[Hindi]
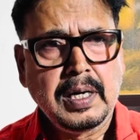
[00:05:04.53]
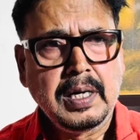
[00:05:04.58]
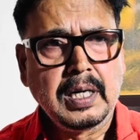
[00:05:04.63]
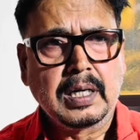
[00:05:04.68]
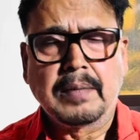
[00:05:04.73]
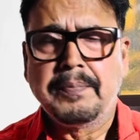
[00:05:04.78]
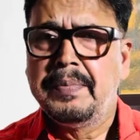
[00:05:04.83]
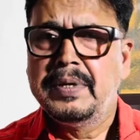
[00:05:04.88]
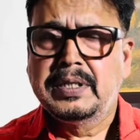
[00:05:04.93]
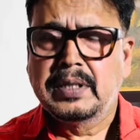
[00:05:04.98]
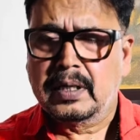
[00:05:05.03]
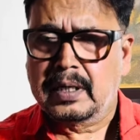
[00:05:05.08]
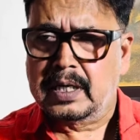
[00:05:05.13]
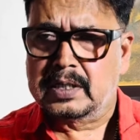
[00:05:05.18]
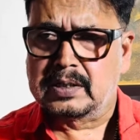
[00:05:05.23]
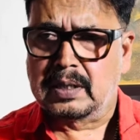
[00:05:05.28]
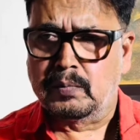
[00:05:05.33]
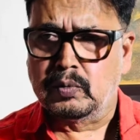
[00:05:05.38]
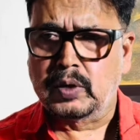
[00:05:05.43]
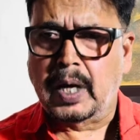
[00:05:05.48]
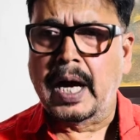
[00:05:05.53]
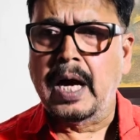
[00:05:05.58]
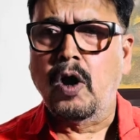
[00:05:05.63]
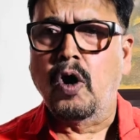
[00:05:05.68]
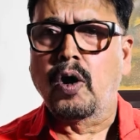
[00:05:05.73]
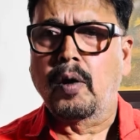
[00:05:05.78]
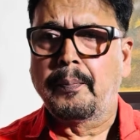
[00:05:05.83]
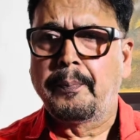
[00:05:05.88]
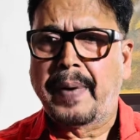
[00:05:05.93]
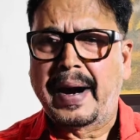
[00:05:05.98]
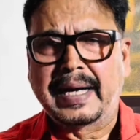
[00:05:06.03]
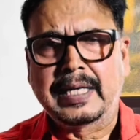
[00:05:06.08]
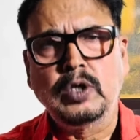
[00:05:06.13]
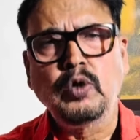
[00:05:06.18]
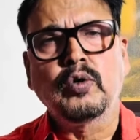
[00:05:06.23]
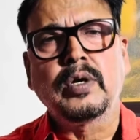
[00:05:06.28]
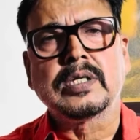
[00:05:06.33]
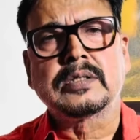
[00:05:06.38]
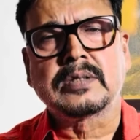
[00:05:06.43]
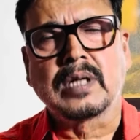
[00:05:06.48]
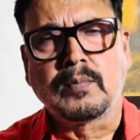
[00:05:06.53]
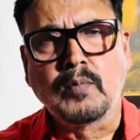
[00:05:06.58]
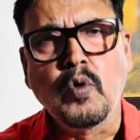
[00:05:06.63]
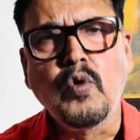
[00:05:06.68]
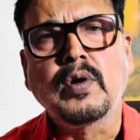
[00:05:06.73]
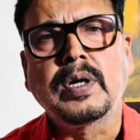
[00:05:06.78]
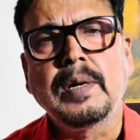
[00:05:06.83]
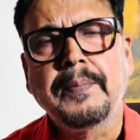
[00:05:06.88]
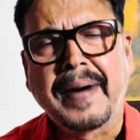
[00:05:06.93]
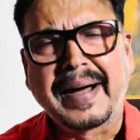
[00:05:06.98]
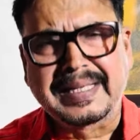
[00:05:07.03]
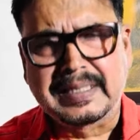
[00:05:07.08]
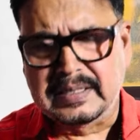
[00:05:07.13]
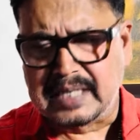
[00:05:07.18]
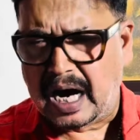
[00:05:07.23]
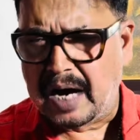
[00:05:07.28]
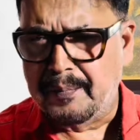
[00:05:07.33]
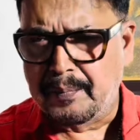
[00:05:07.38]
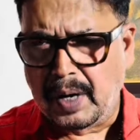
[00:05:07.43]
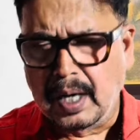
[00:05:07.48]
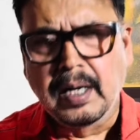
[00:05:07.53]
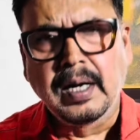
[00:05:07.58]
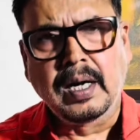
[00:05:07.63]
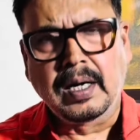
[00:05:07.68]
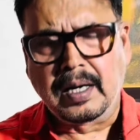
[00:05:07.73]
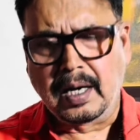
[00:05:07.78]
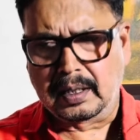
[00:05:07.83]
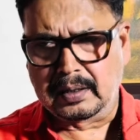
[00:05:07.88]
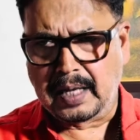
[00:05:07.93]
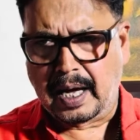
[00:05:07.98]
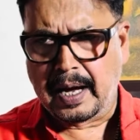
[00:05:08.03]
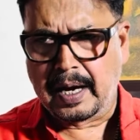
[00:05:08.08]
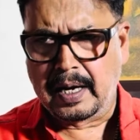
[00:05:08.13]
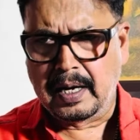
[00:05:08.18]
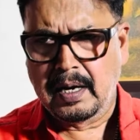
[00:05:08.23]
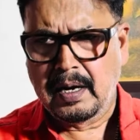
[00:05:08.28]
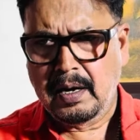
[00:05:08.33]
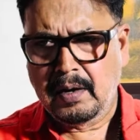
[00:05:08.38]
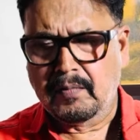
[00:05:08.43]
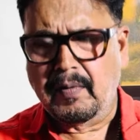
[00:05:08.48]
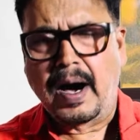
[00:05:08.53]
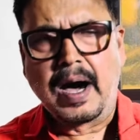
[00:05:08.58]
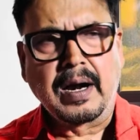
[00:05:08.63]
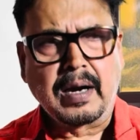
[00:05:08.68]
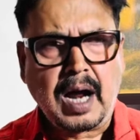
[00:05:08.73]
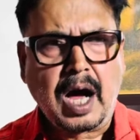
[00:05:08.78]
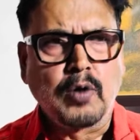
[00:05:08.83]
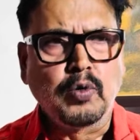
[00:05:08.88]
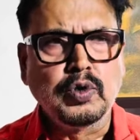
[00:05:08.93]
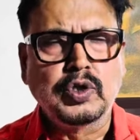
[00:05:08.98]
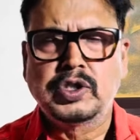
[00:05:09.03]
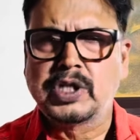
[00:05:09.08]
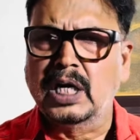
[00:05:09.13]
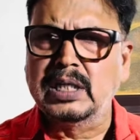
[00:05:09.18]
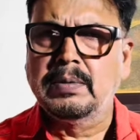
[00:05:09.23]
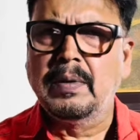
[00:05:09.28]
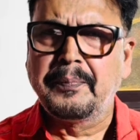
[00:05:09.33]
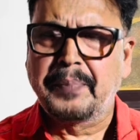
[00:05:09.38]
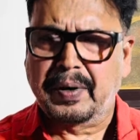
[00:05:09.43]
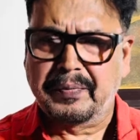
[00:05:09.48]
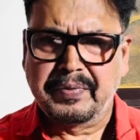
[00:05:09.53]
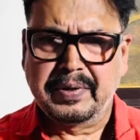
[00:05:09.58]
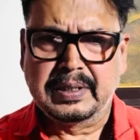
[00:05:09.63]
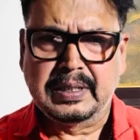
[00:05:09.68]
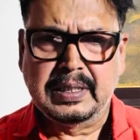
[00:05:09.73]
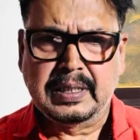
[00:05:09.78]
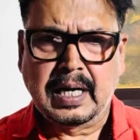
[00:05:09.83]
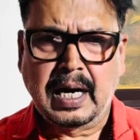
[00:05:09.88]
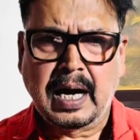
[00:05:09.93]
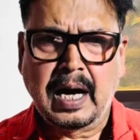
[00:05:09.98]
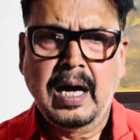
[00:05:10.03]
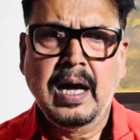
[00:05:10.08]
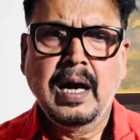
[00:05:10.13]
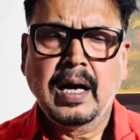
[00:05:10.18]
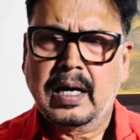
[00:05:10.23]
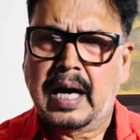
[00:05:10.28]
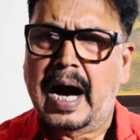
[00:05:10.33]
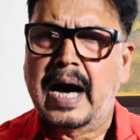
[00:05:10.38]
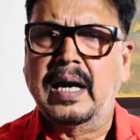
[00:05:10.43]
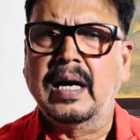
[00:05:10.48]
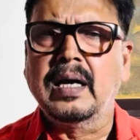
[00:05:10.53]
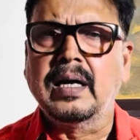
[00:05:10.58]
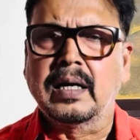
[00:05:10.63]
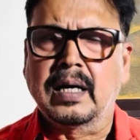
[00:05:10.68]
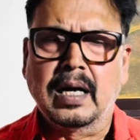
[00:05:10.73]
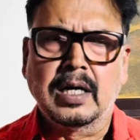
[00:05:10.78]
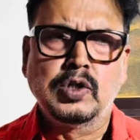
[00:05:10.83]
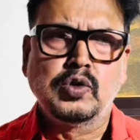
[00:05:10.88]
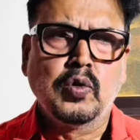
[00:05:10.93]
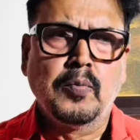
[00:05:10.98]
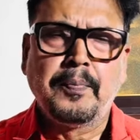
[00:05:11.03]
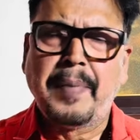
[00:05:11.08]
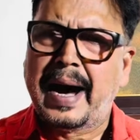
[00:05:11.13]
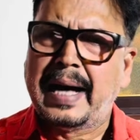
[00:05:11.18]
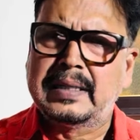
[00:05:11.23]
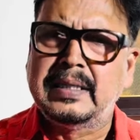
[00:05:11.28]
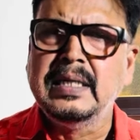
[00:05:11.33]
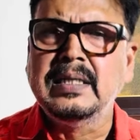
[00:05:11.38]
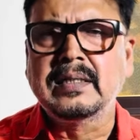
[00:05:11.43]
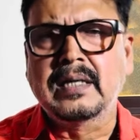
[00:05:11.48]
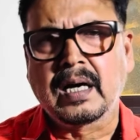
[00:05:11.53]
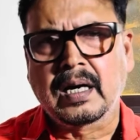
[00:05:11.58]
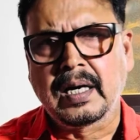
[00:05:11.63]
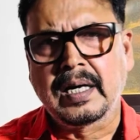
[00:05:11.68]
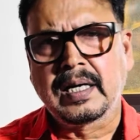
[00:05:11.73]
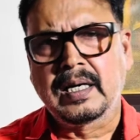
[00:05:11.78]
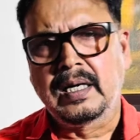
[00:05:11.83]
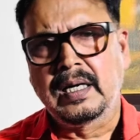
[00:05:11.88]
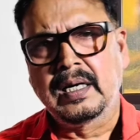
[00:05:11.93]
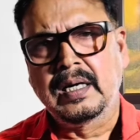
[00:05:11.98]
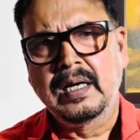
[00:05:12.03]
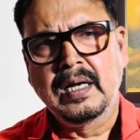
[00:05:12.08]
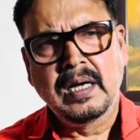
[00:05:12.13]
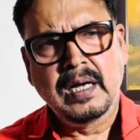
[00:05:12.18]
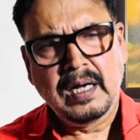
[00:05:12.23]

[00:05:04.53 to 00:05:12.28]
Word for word: एक मित्र के समुदाय और पार्टियों के समूह की बात जहां मंगल करता है वहां राहु छद्म प्रवृत्ति का कारक ग्रह जो बाधित करने के लिए